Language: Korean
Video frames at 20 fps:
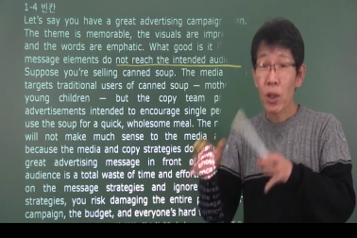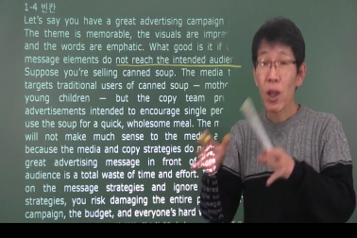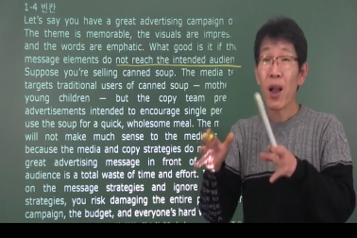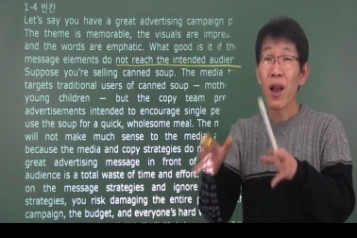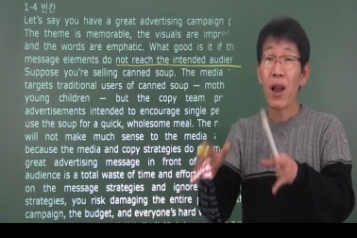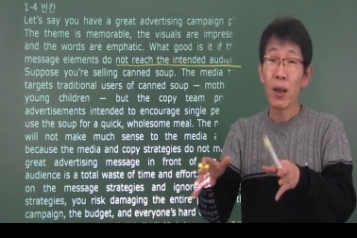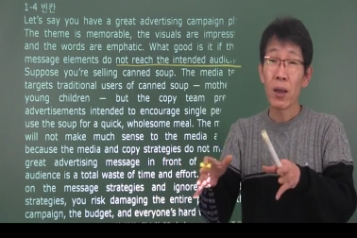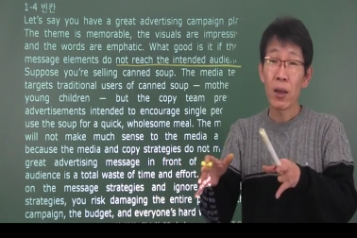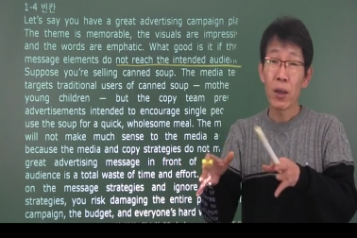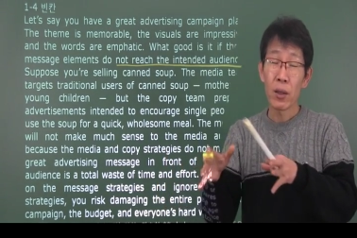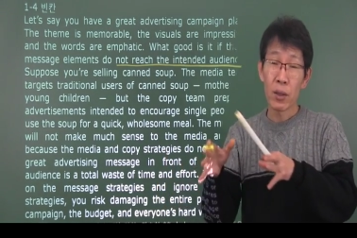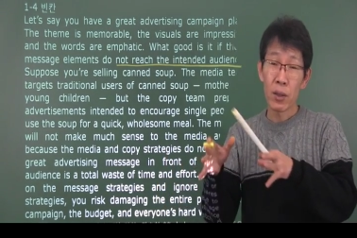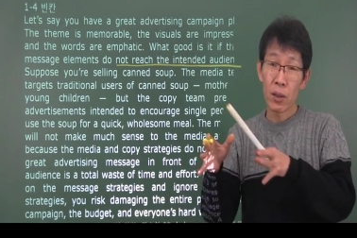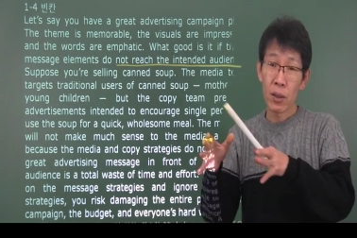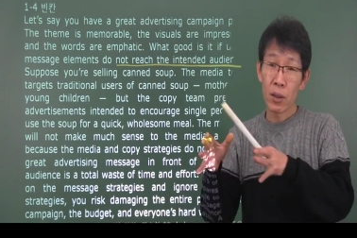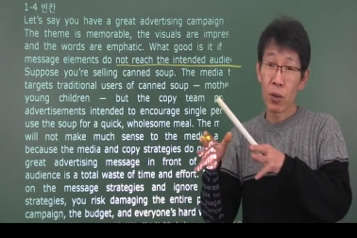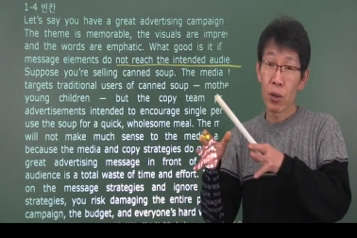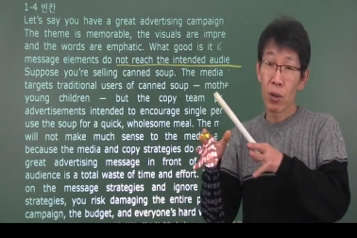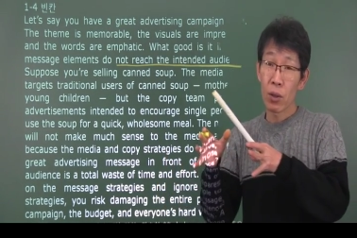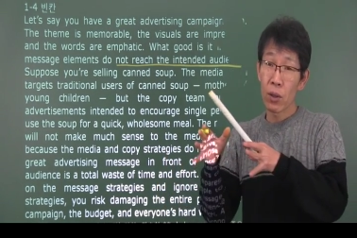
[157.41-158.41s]

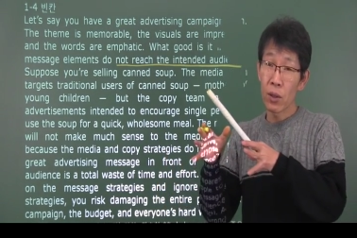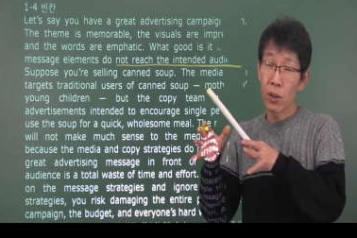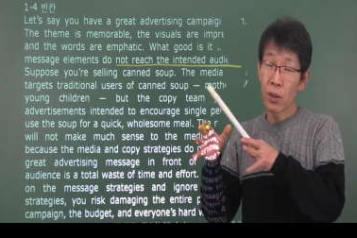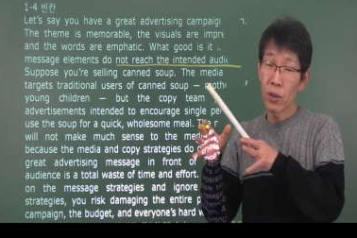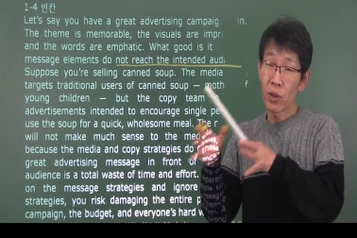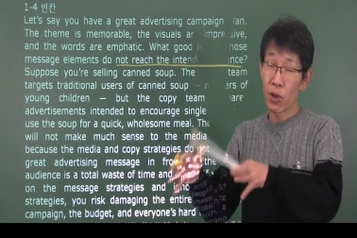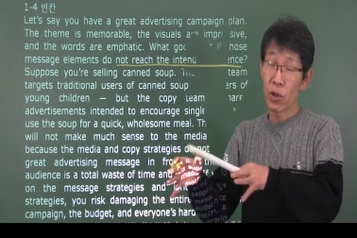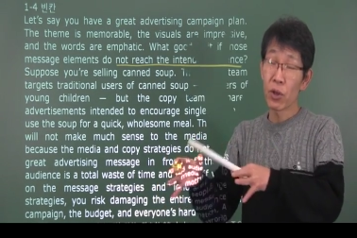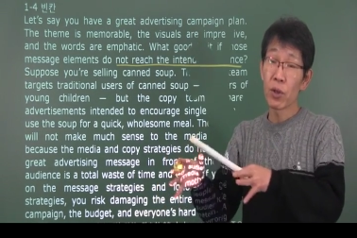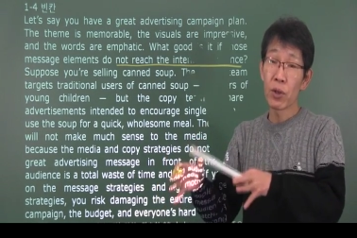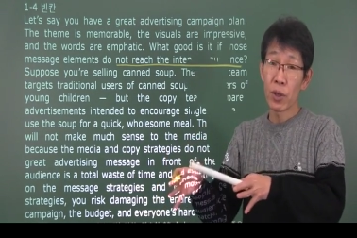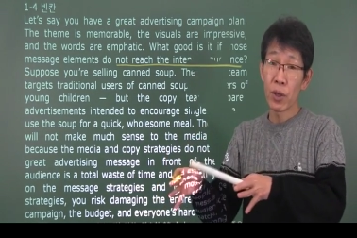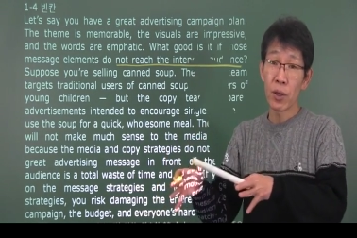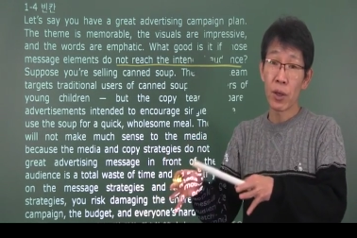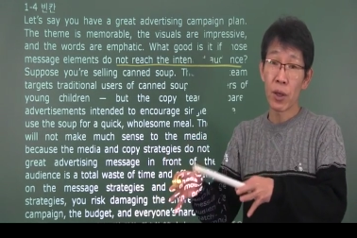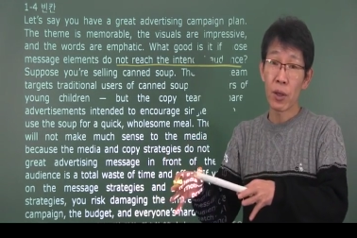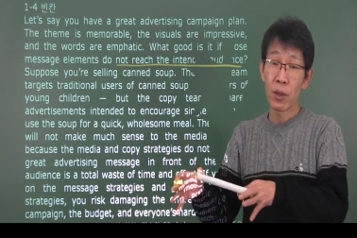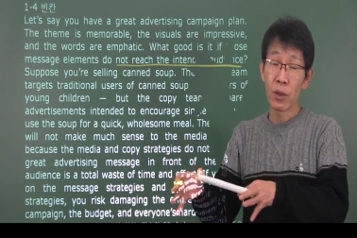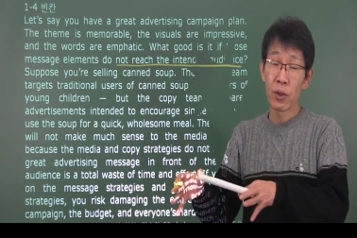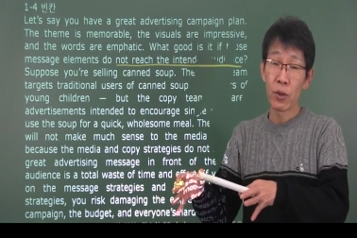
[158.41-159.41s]
타겟층을
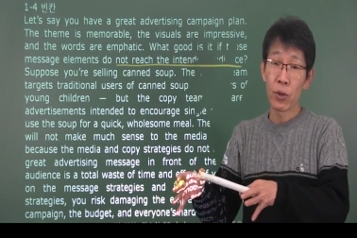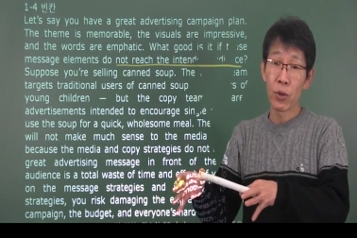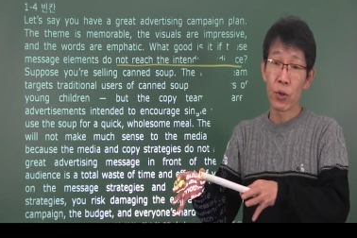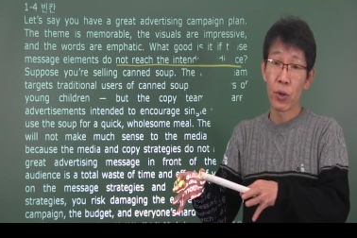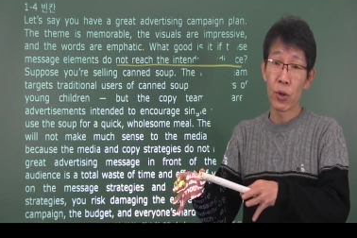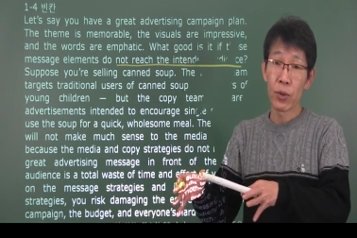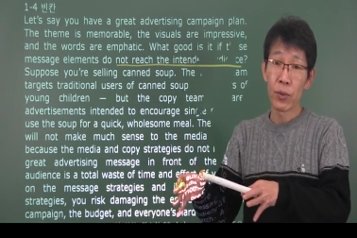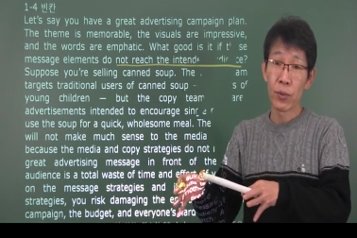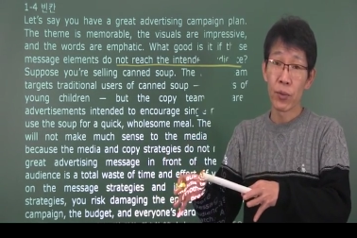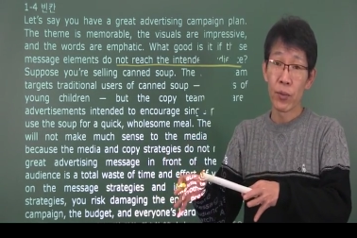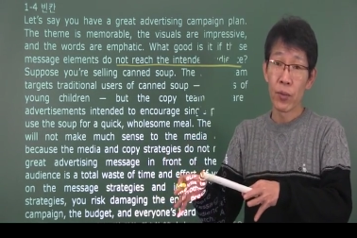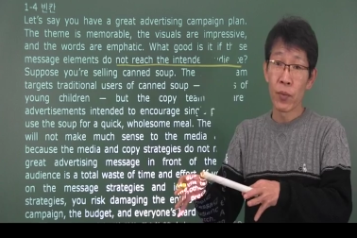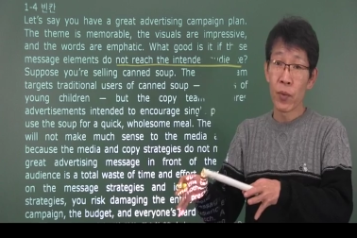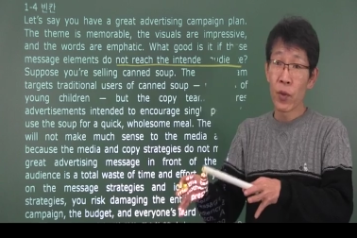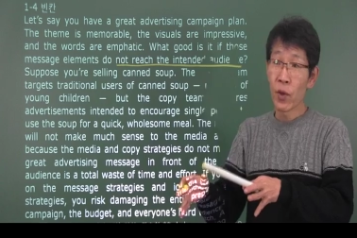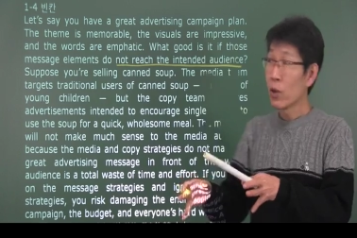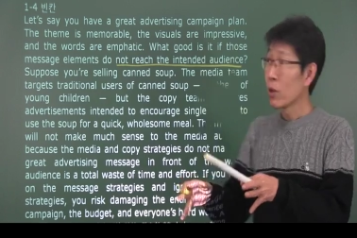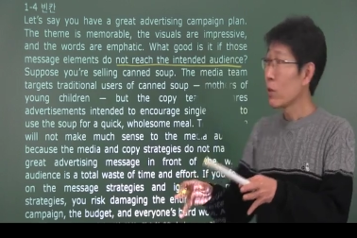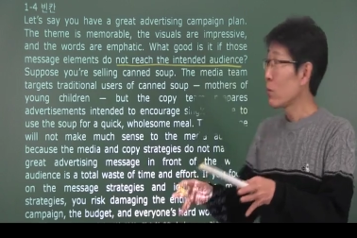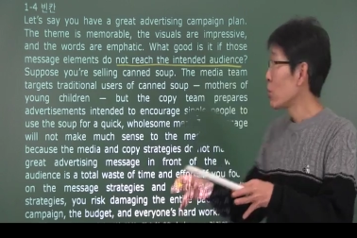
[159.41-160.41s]
얘기를 하는 거죠.
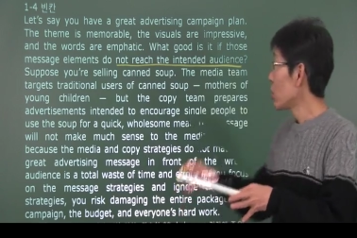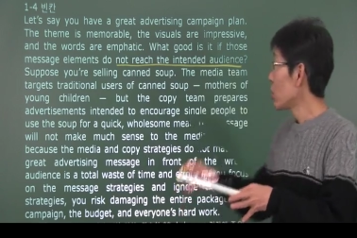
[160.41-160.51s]
그럼